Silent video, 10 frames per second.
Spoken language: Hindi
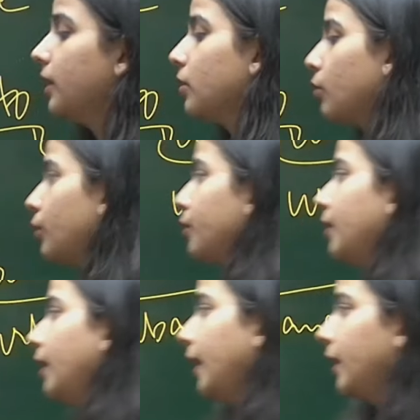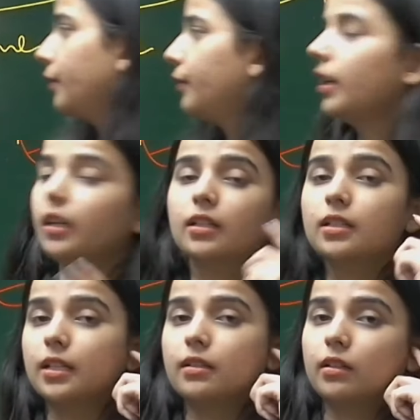दिस ऑल्सो दैट इन डिफरेंट एंड
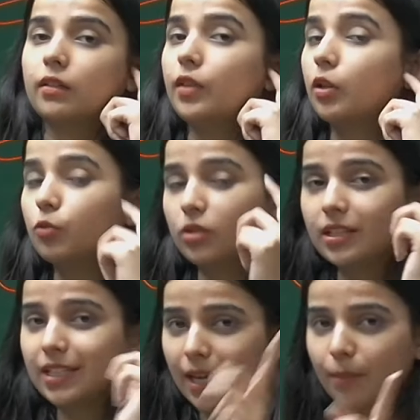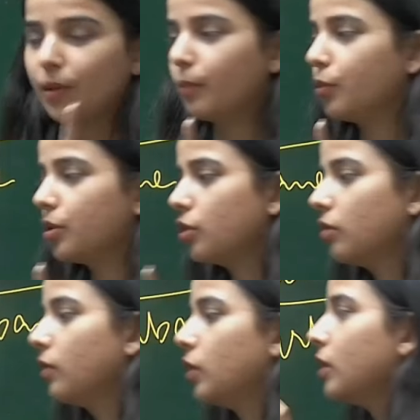इनसेंसिटिव दे यूज द सेम
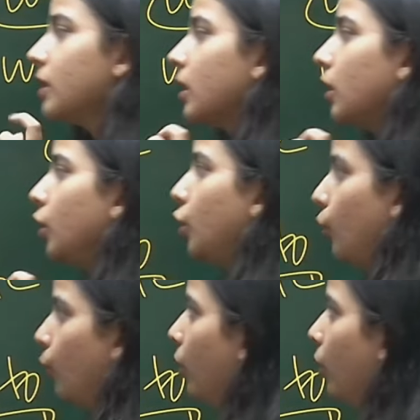प्रेपोजिशन विच इज टू